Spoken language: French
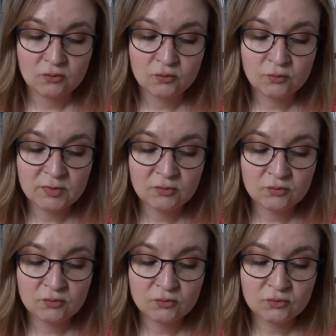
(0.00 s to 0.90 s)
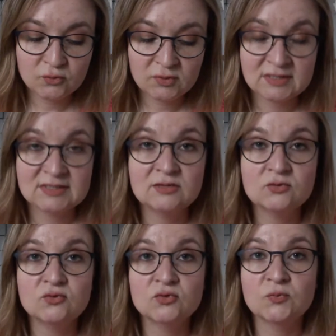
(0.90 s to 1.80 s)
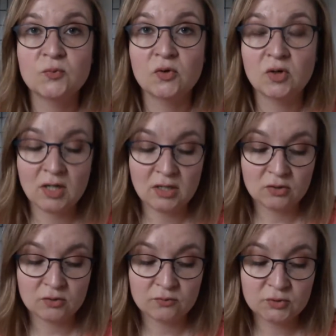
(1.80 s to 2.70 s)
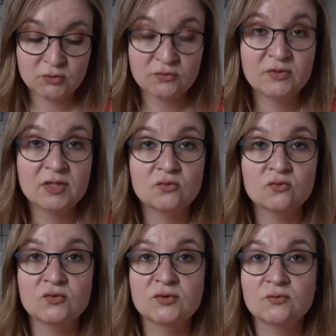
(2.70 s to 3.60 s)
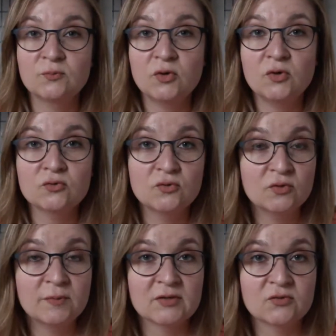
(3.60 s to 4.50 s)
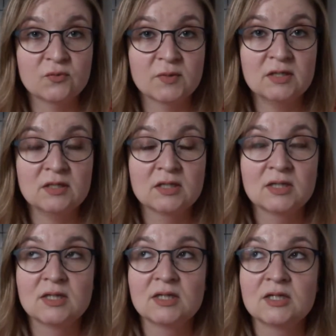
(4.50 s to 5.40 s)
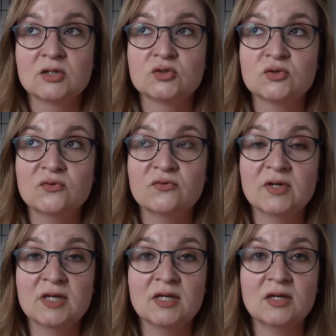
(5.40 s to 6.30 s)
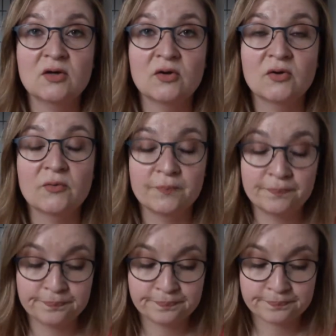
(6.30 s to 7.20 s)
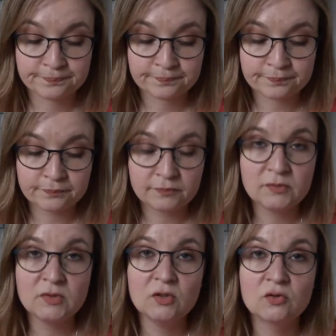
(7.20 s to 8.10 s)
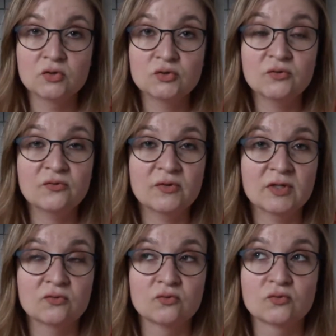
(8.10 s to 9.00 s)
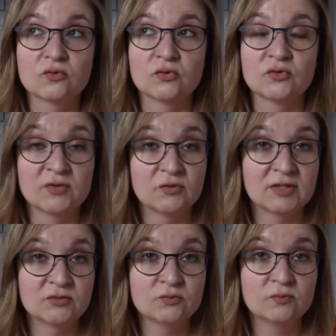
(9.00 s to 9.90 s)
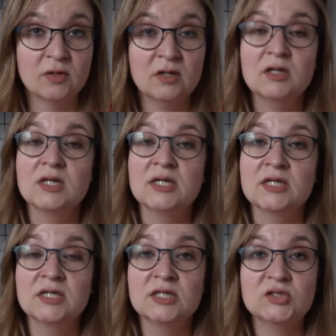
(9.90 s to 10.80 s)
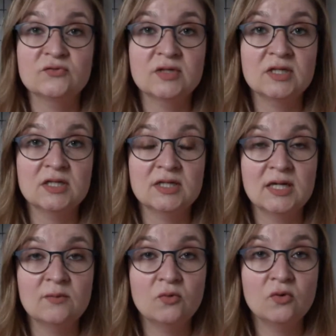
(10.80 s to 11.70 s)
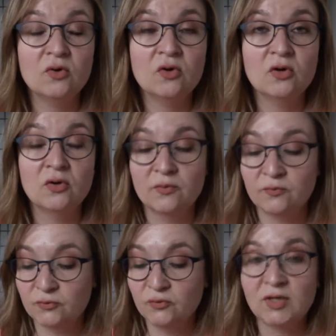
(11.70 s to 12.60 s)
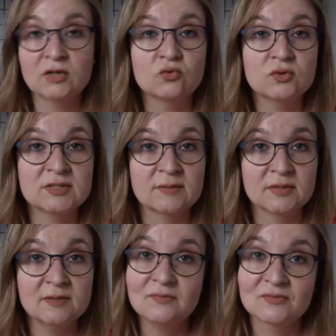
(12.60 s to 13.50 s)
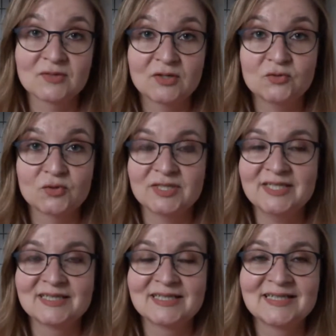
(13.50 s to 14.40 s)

Combien de temps durent tes séances de sport Alors, moi je fais du sport deux fois par semaine. J'en fais... Euh, euh, fais donc euh, je fais de la zumba et je fais également de la course à pied, du running.